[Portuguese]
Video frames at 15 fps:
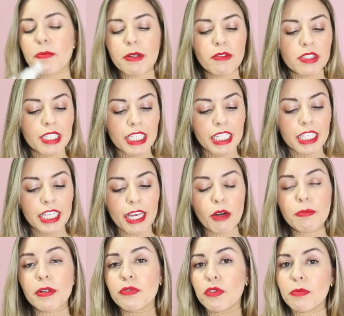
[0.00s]
Para você que quer
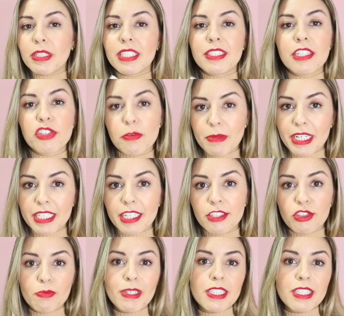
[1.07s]
um perfume que seja marcante,